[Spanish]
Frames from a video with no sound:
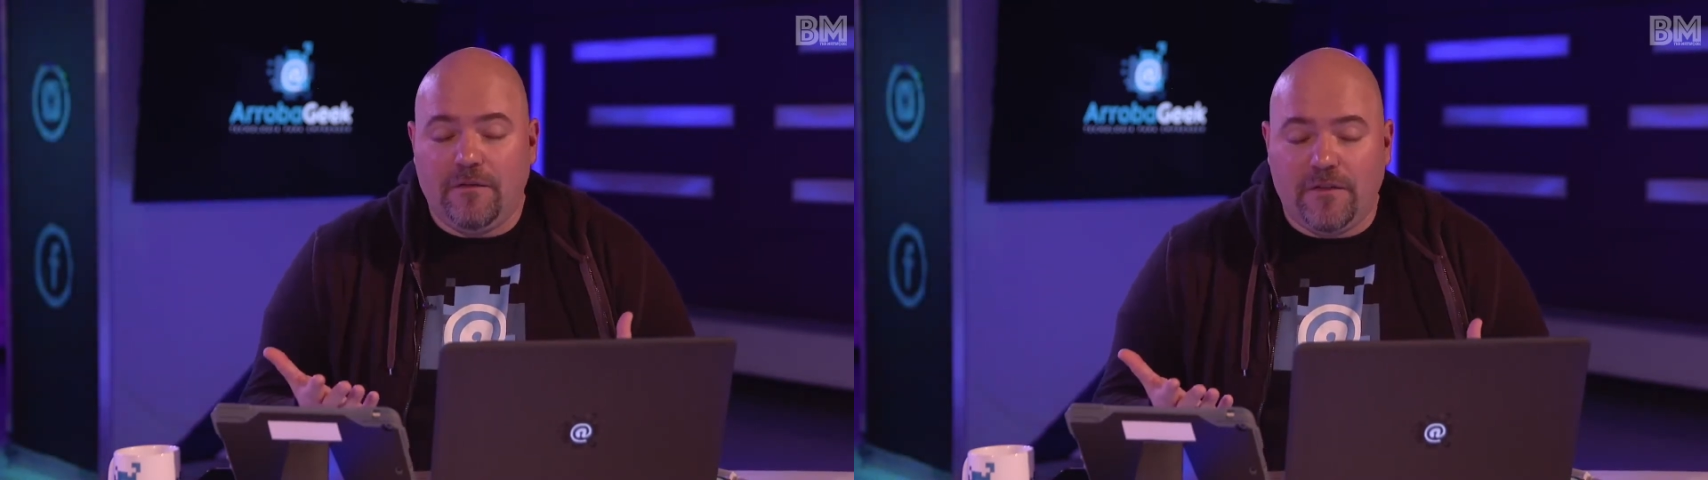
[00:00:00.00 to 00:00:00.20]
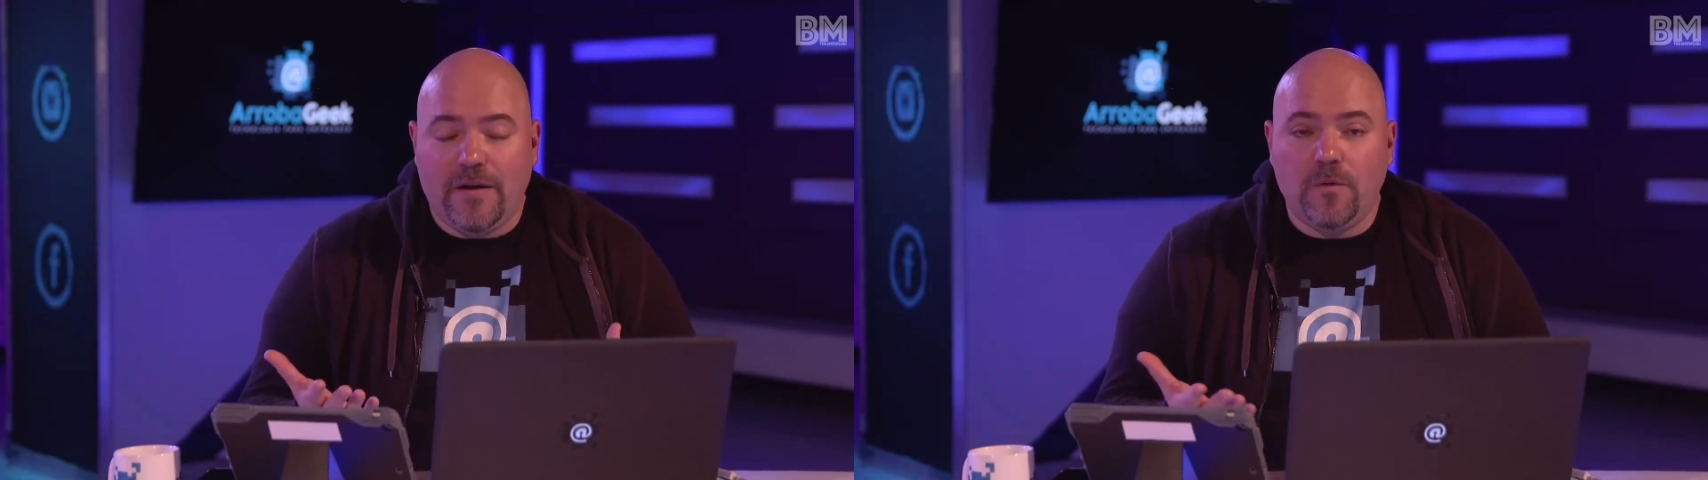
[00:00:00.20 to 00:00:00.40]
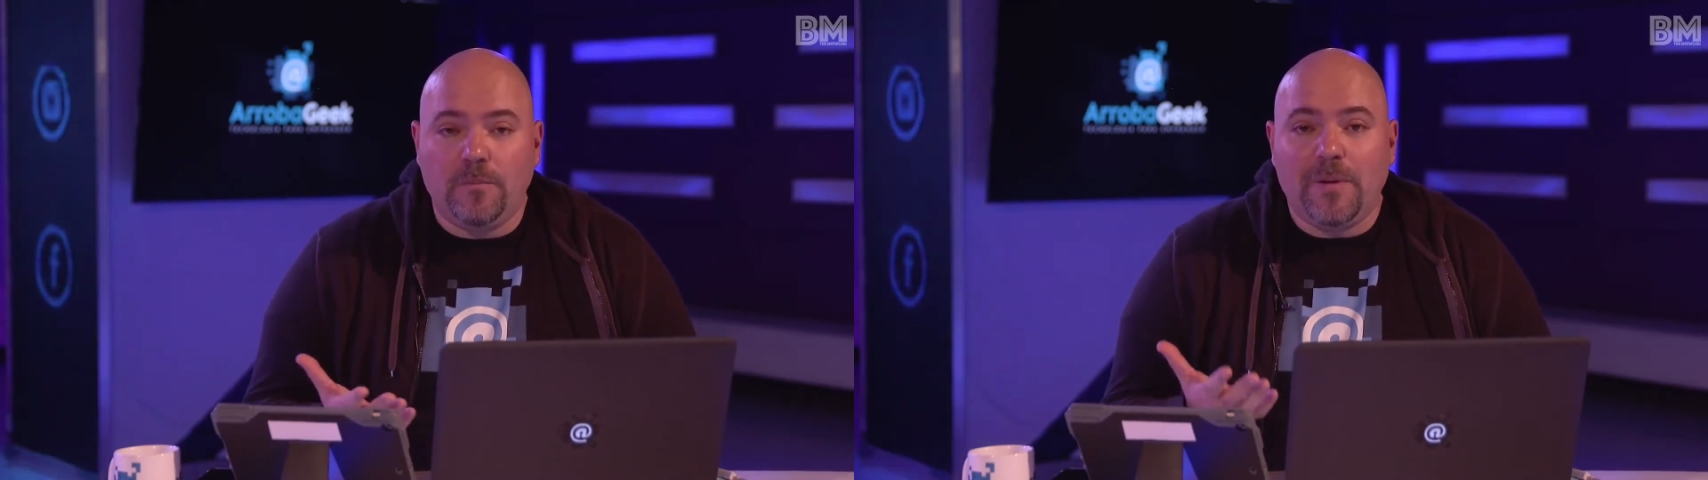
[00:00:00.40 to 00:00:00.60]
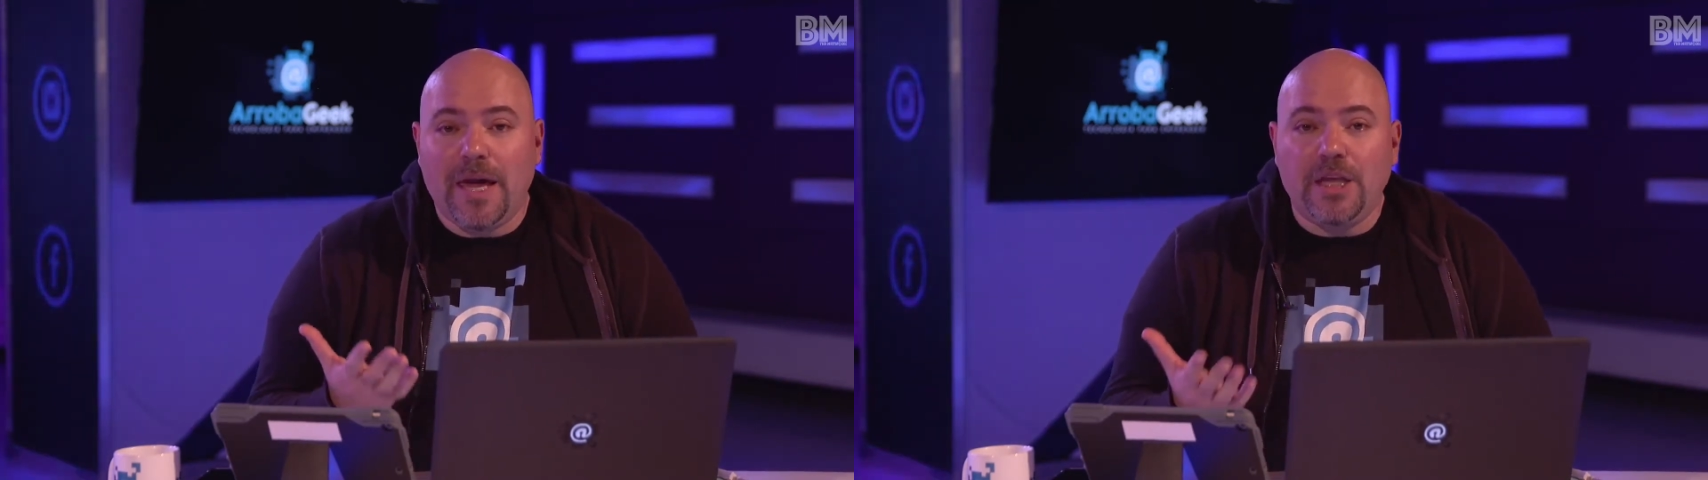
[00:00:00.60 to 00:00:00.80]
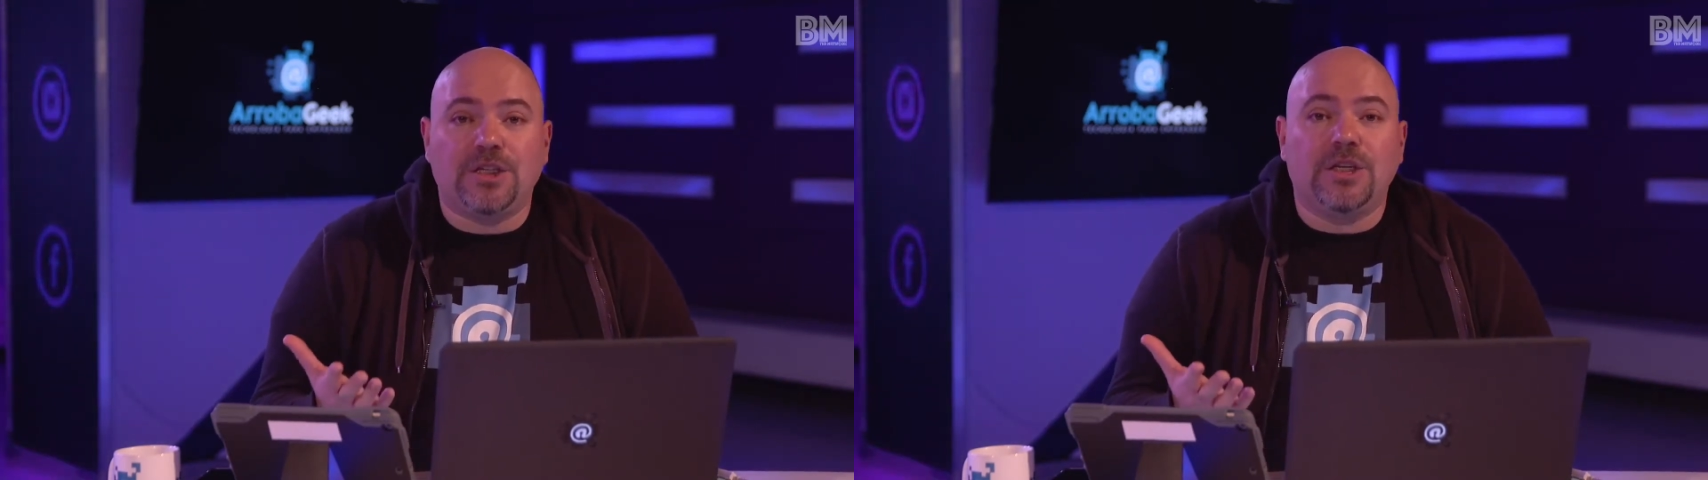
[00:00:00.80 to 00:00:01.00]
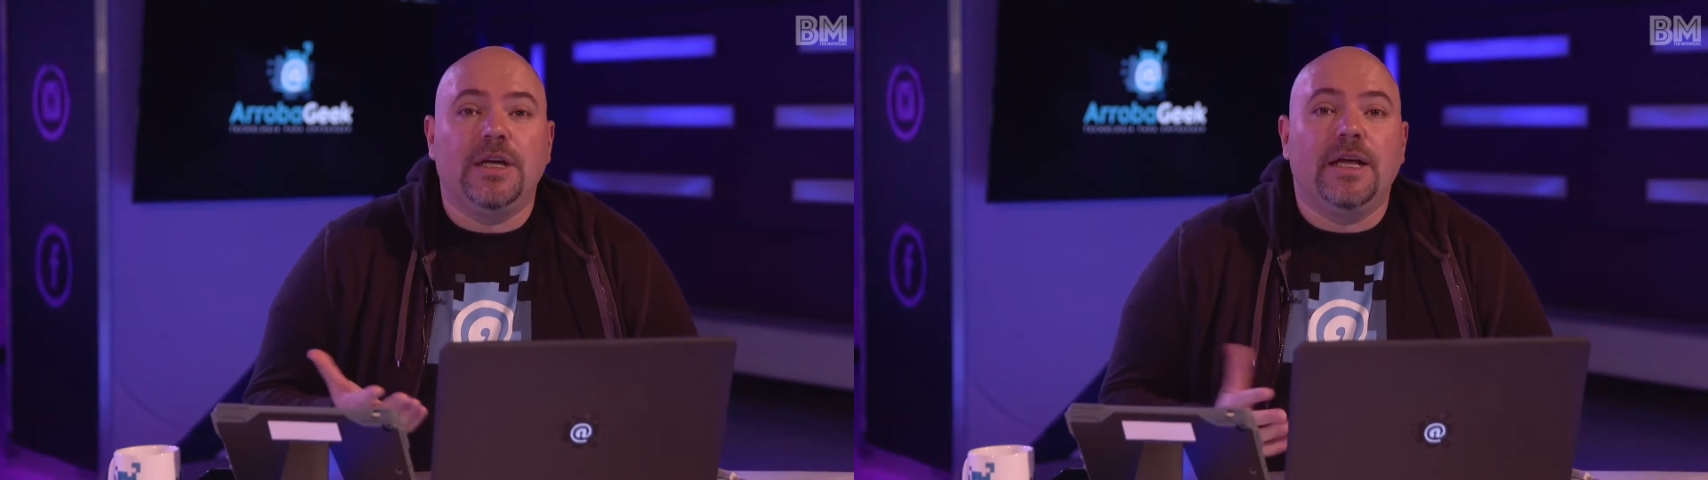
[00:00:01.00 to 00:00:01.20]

Facebook page